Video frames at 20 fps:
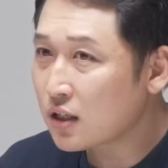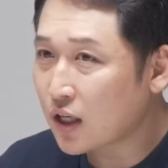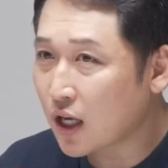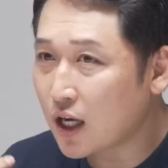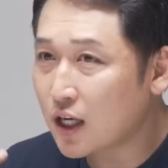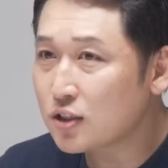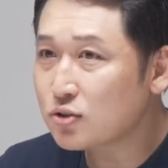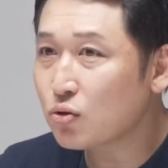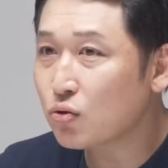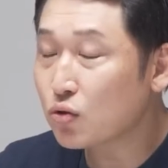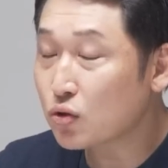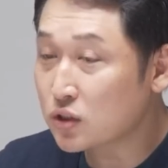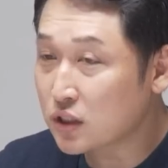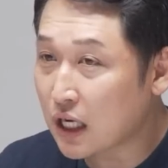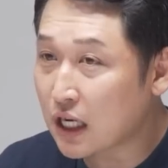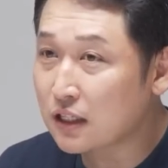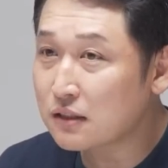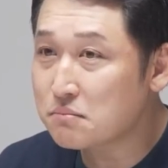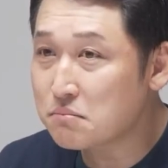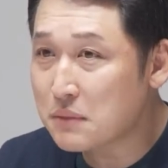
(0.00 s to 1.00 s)
계속
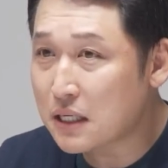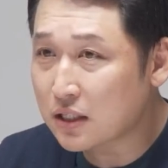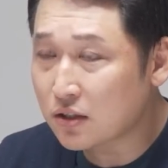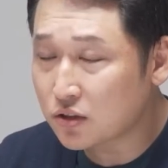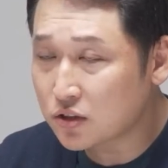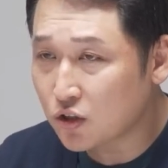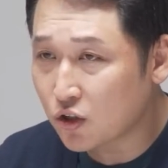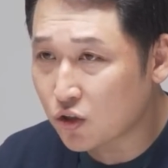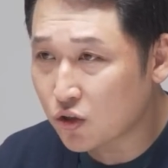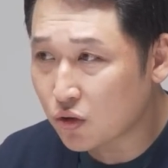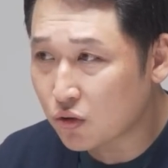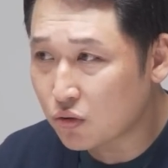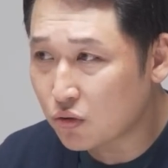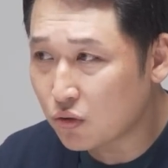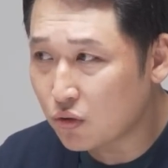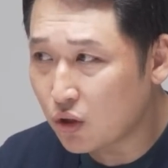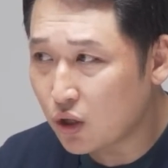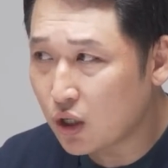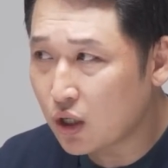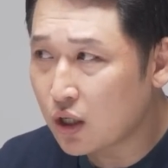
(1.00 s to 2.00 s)
자금 마련이
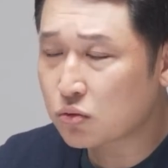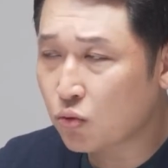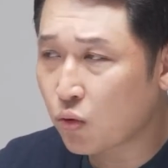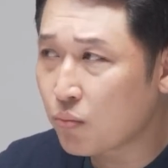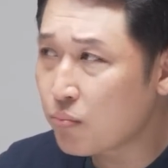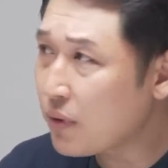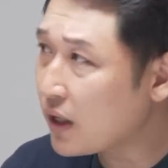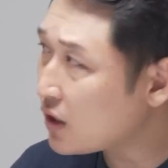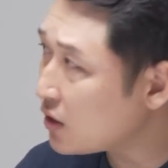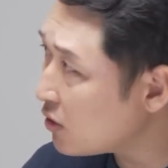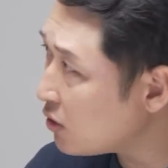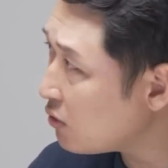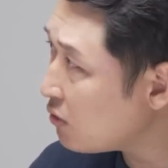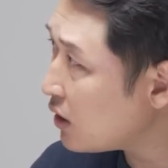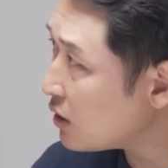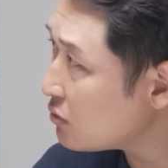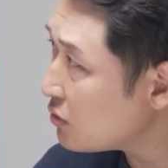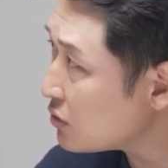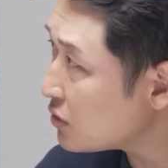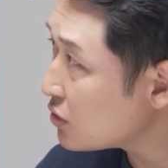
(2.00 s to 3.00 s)
어렵고 돈
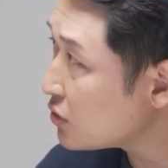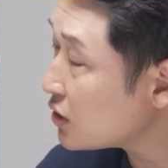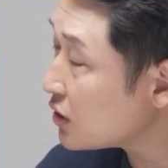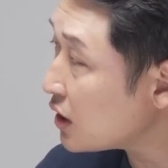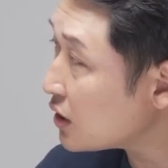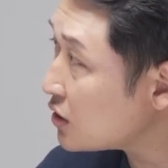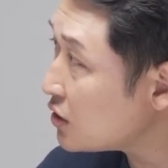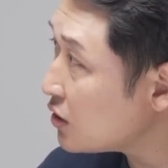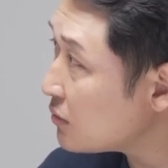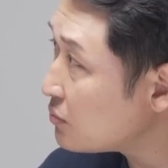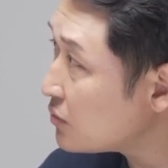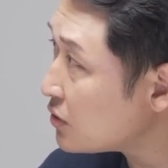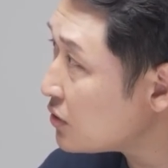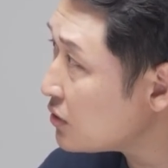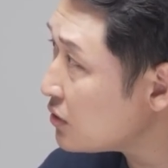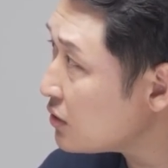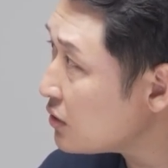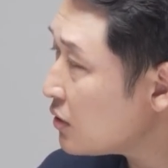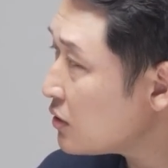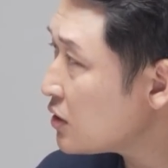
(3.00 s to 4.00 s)
맥경화하고 그러니까
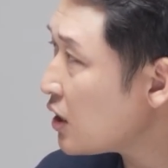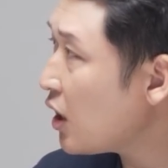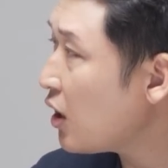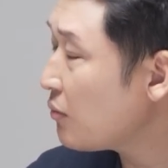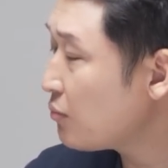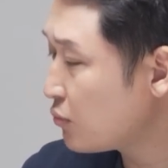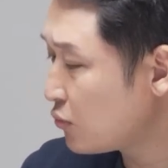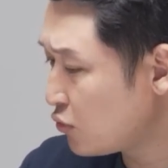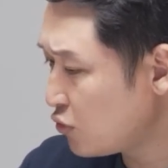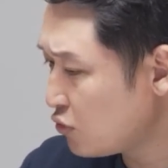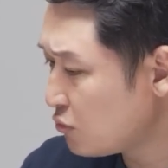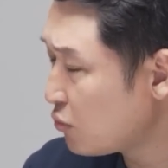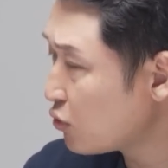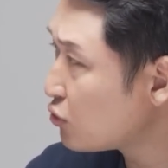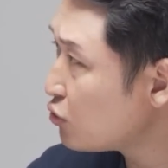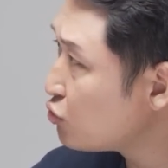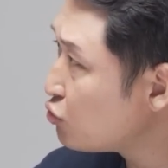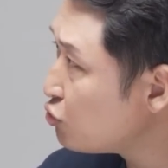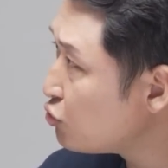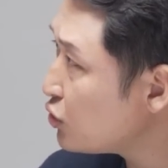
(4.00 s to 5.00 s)
기업들은 사업
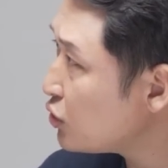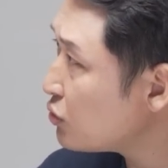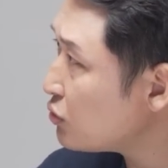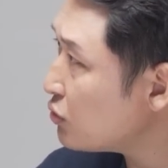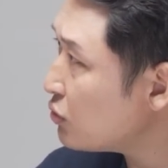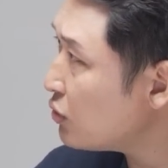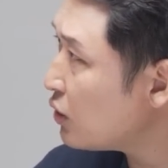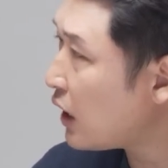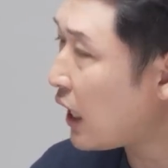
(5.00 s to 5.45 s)
규모를 줄이고